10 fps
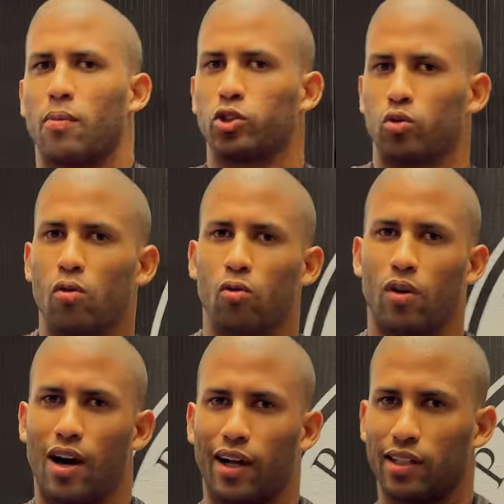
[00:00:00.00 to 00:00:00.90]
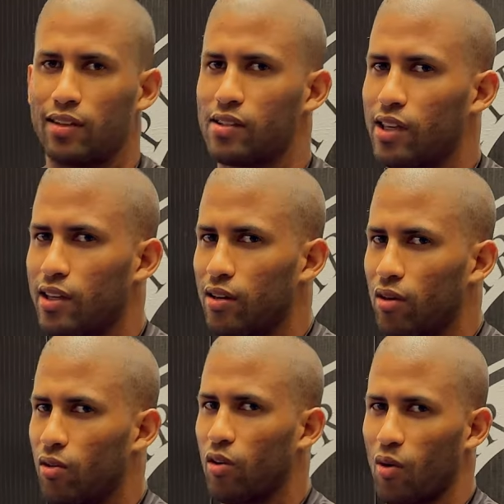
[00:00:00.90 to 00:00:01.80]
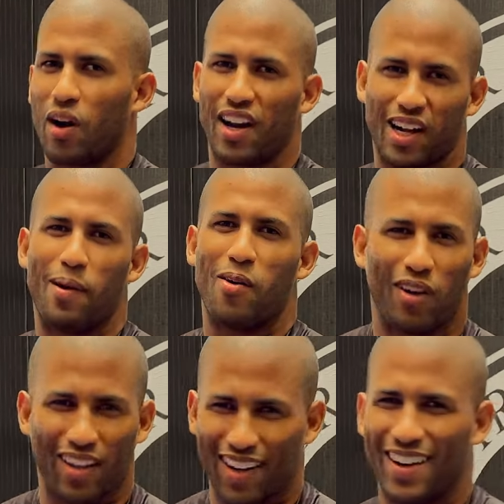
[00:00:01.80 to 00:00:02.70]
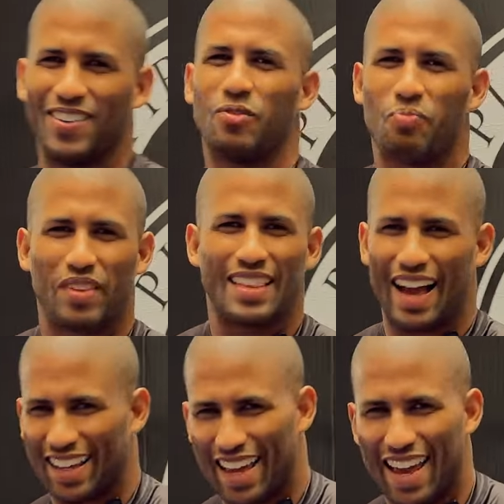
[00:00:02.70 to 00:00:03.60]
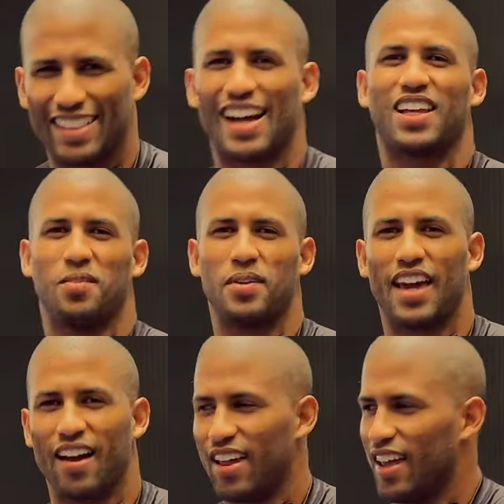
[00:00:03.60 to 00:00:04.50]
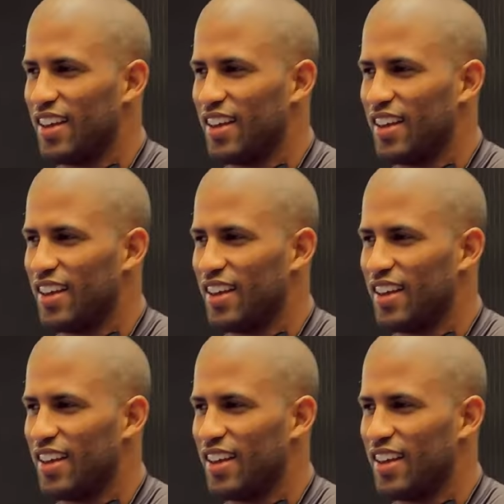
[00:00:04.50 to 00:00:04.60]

mais longo, a tendência é o, o cara acabar enrolando, dar, é, dar aquele migué.